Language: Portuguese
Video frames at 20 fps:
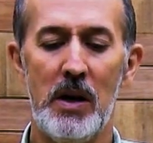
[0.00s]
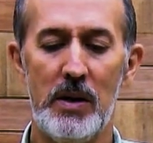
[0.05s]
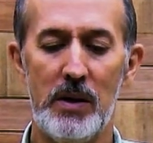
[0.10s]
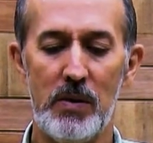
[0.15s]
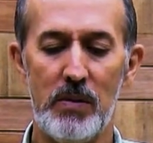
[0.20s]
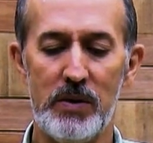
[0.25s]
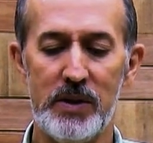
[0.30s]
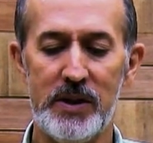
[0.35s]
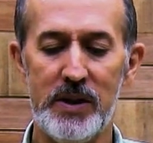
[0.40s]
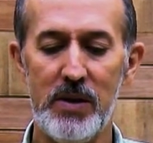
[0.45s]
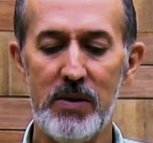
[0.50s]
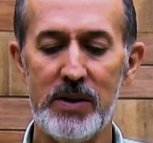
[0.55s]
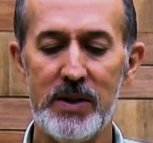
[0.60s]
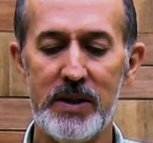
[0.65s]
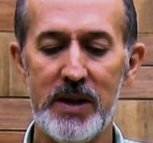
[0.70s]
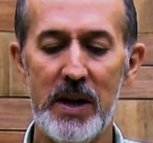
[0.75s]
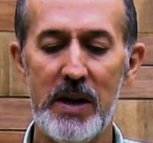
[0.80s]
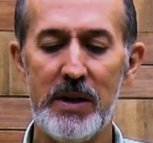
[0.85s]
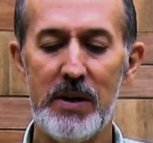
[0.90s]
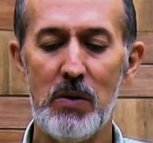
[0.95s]
Então, se eu
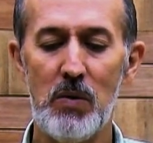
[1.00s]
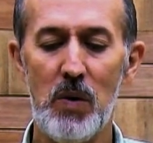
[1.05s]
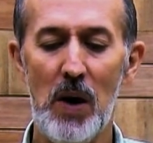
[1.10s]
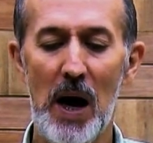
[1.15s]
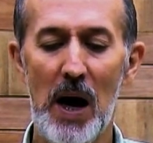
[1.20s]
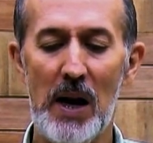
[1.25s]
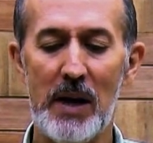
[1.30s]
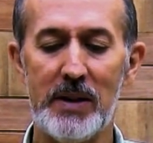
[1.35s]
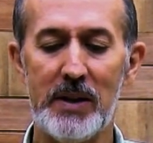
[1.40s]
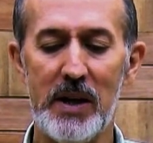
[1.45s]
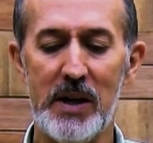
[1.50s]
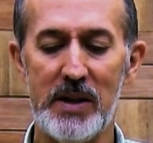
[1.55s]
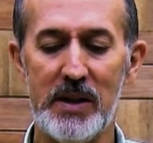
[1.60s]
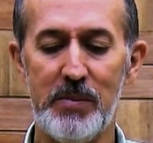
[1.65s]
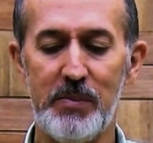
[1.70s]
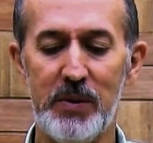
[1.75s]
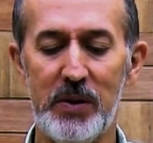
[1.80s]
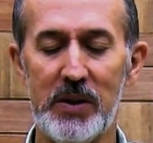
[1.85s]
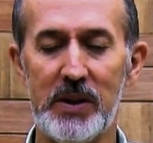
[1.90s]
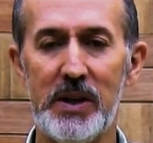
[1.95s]
sei que o ar tem
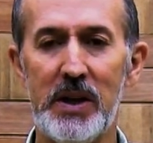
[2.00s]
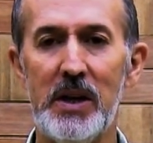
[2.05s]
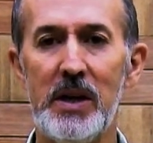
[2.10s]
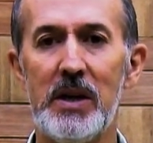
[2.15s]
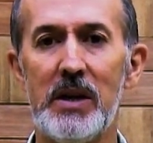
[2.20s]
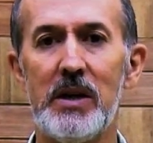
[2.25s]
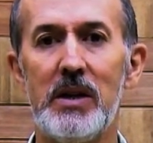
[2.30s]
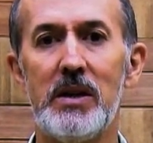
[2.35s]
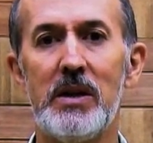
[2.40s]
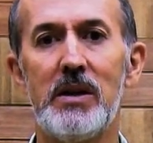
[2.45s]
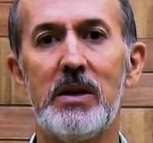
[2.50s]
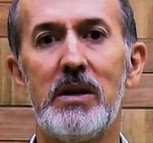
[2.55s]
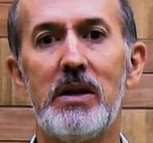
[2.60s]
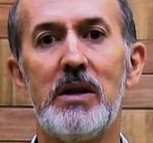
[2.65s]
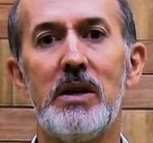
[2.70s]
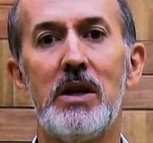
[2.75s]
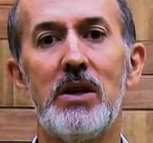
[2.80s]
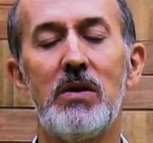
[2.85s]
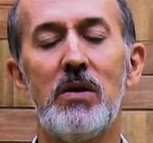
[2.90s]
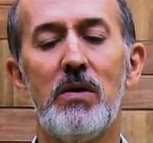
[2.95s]
esse poder,
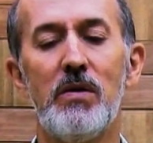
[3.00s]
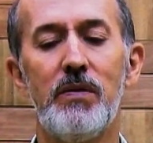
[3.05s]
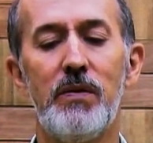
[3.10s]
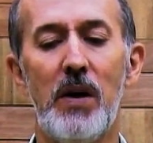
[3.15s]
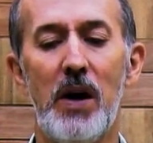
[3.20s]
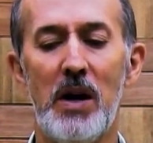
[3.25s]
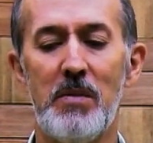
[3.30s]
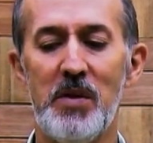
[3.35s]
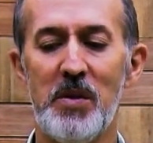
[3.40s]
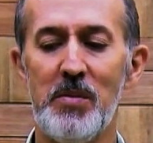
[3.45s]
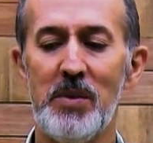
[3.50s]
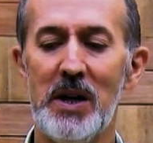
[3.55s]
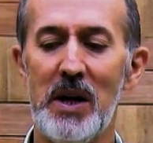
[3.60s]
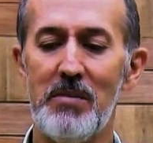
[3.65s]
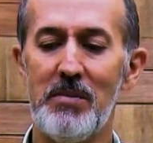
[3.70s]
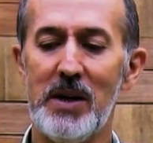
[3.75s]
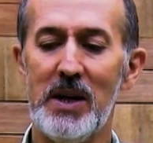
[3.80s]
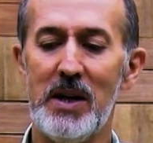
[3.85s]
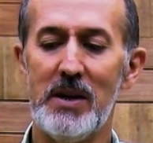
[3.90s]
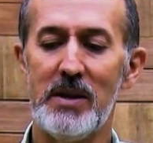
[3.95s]
e conforme
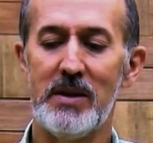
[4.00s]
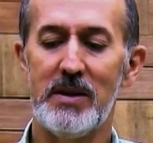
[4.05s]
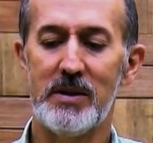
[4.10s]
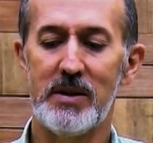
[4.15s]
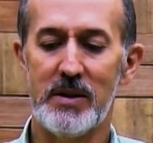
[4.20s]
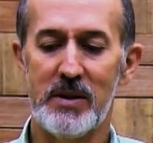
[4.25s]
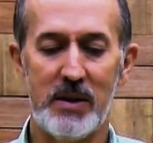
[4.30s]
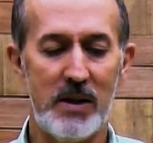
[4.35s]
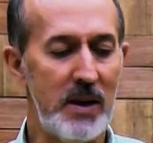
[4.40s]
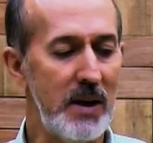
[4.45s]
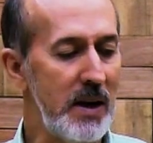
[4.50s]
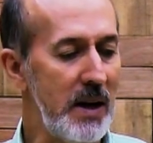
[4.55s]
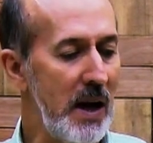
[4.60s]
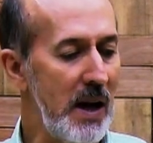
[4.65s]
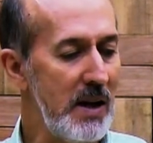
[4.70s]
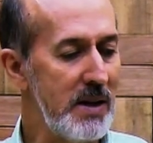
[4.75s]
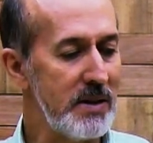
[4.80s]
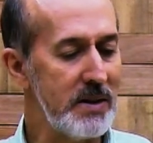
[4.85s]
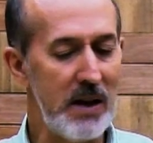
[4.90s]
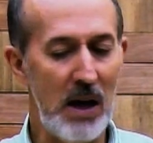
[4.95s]
Miramês,
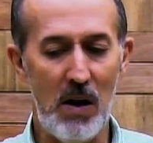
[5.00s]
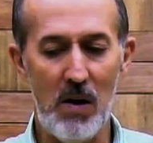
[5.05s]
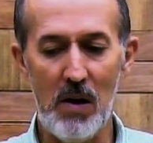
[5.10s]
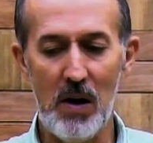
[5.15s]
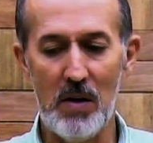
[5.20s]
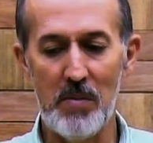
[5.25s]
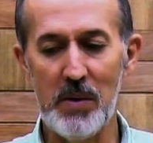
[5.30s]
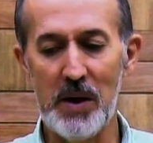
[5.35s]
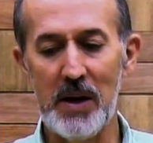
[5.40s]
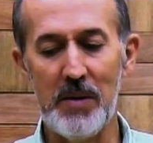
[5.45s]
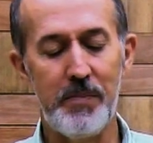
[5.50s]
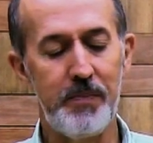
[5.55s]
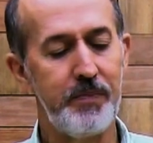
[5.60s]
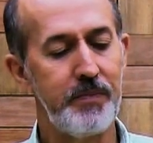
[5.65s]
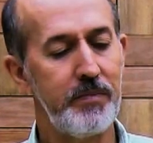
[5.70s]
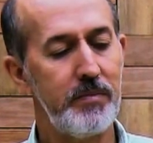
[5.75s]
nesta obra,